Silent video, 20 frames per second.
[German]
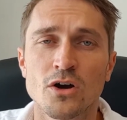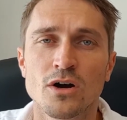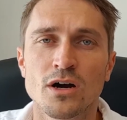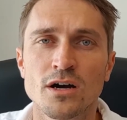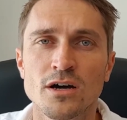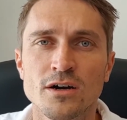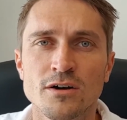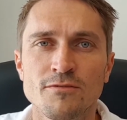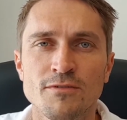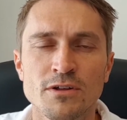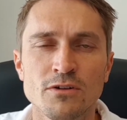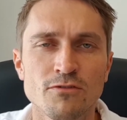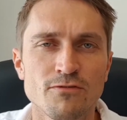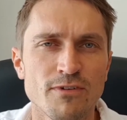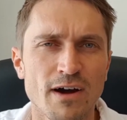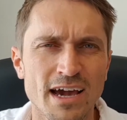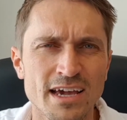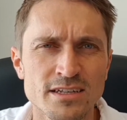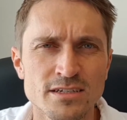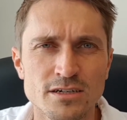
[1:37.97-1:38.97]
Äh, wenn du
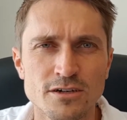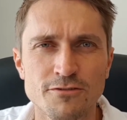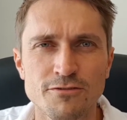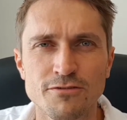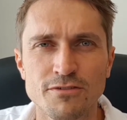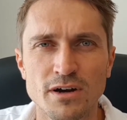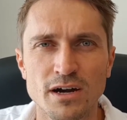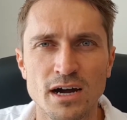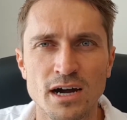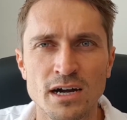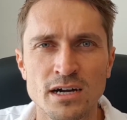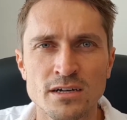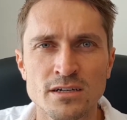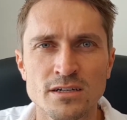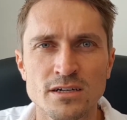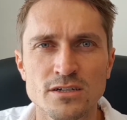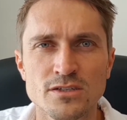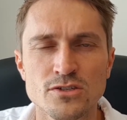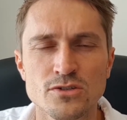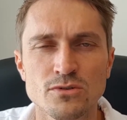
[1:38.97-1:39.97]
weitere Fragen
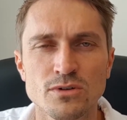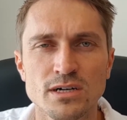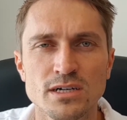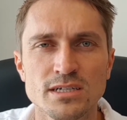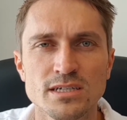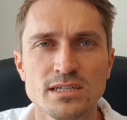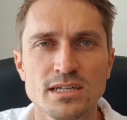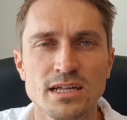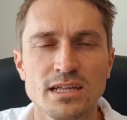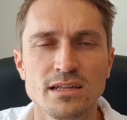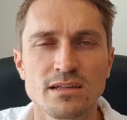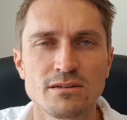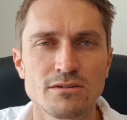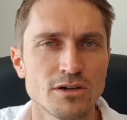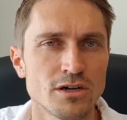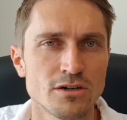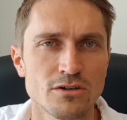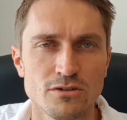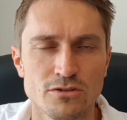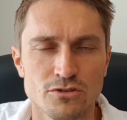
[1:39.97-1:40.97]
dazu hast, dann
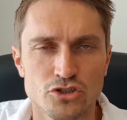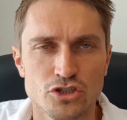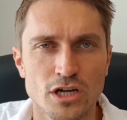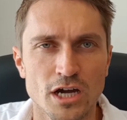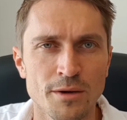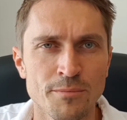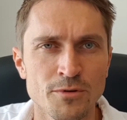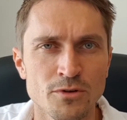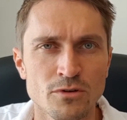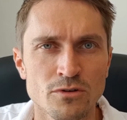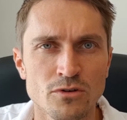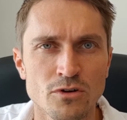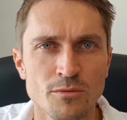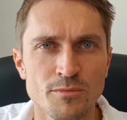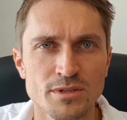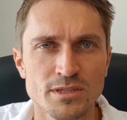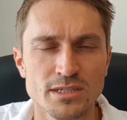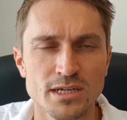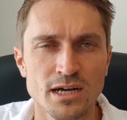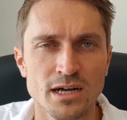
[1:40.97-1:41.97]
ja, schreib mir doch einen
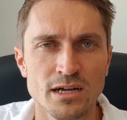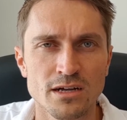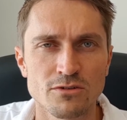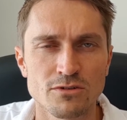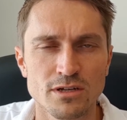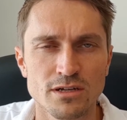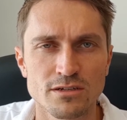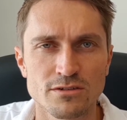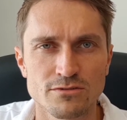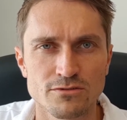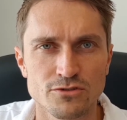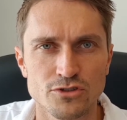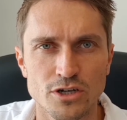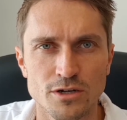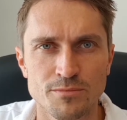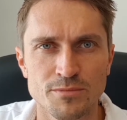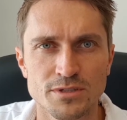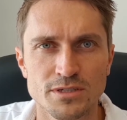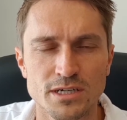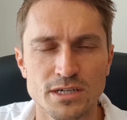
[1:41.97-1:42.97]
Kommentar oder
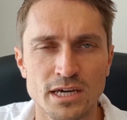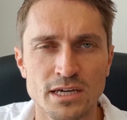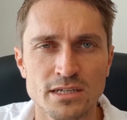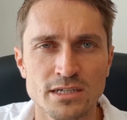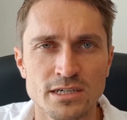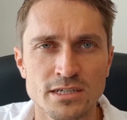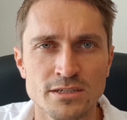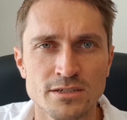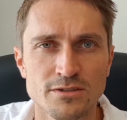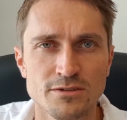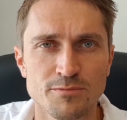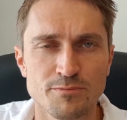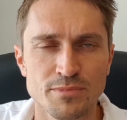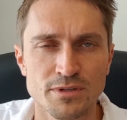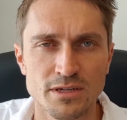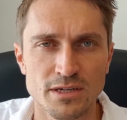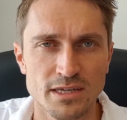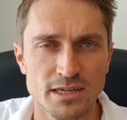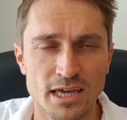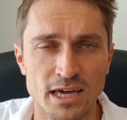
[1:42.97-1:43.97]
schreib mich direkt an. Ich
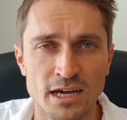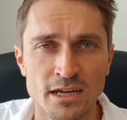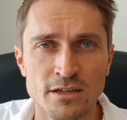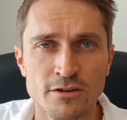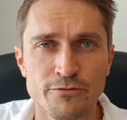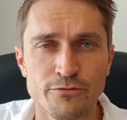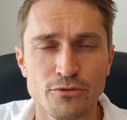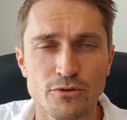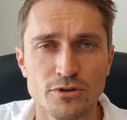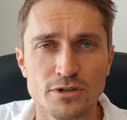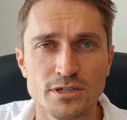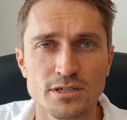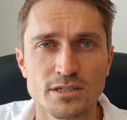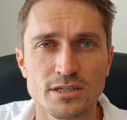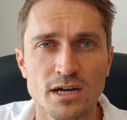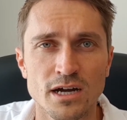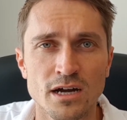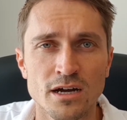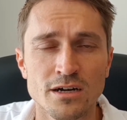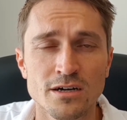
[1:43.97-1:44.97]
bin gerne für euch
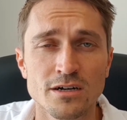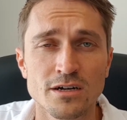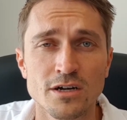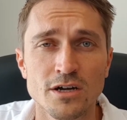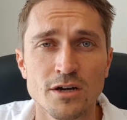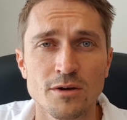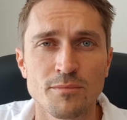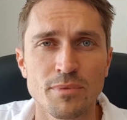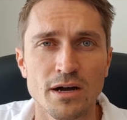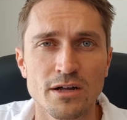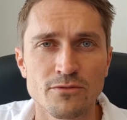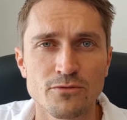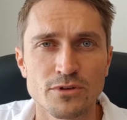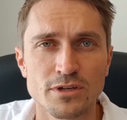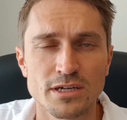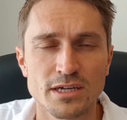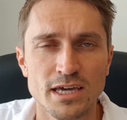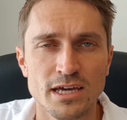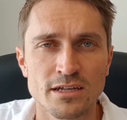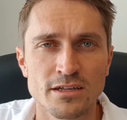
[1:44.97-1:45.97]
da,
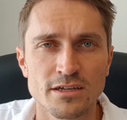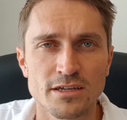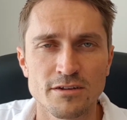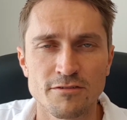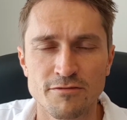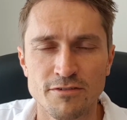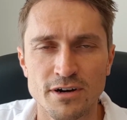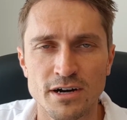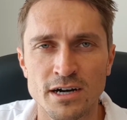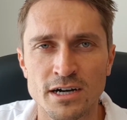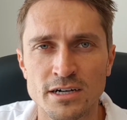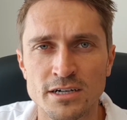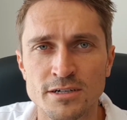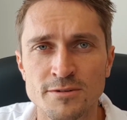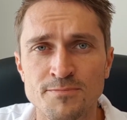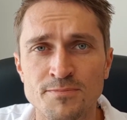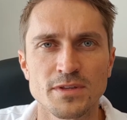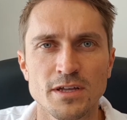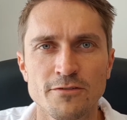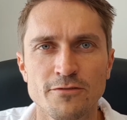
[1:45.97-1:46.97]
beantworte gerne die
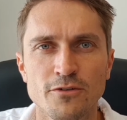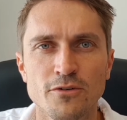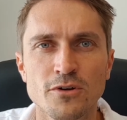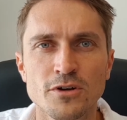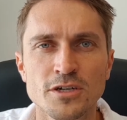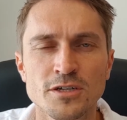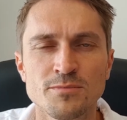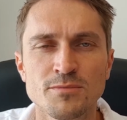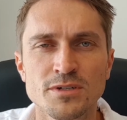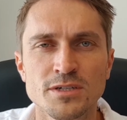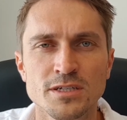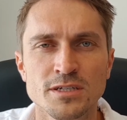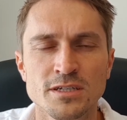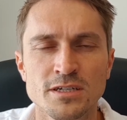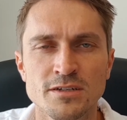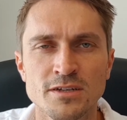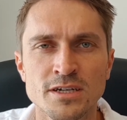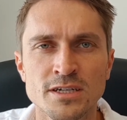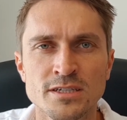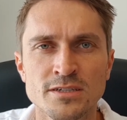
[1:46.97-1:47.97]
Frage. Dann freue ich mich in
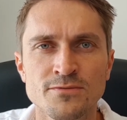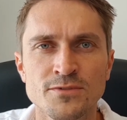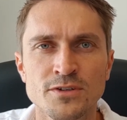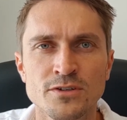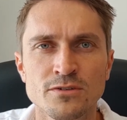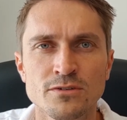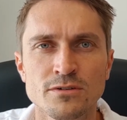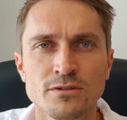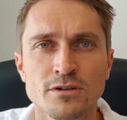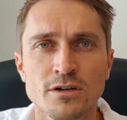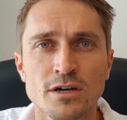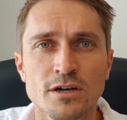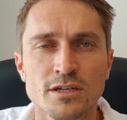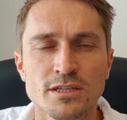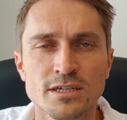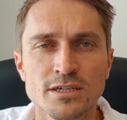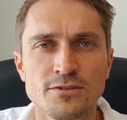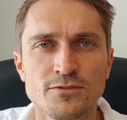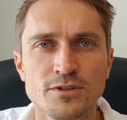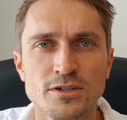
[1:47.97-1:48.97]
dem nächsten Video,
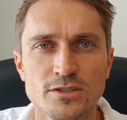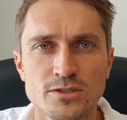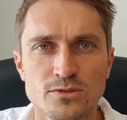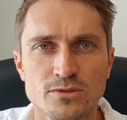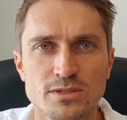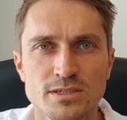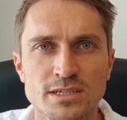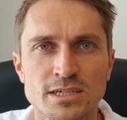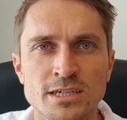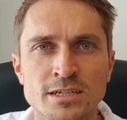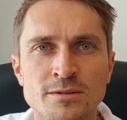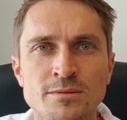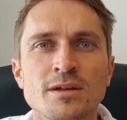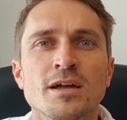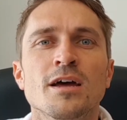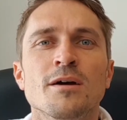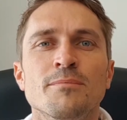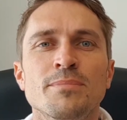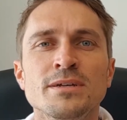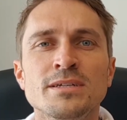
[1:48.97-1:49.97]
dich wieder zu sehen.
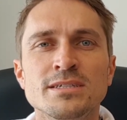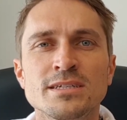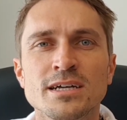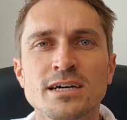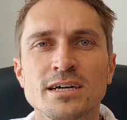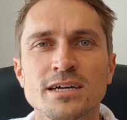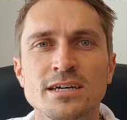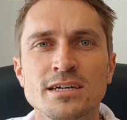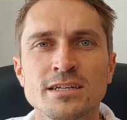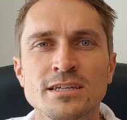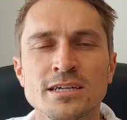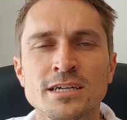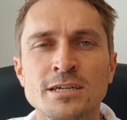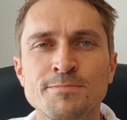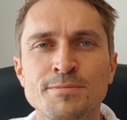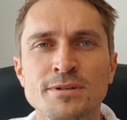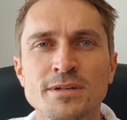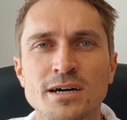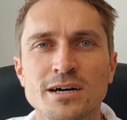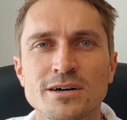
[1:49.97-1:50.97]
Bis dahin, ich
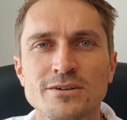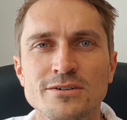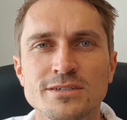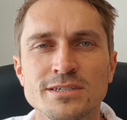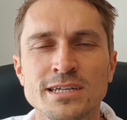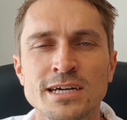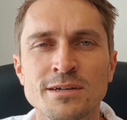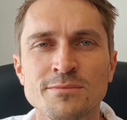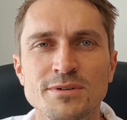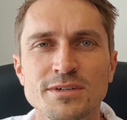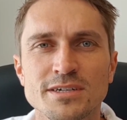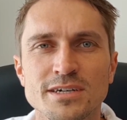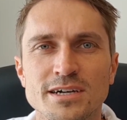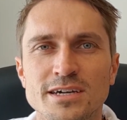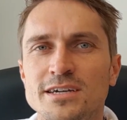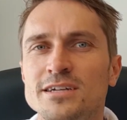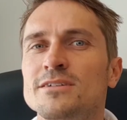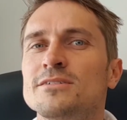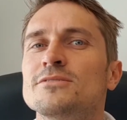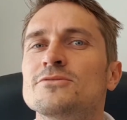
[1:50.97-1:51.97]
bin raus, dein
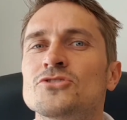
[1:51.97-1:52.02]
Michael.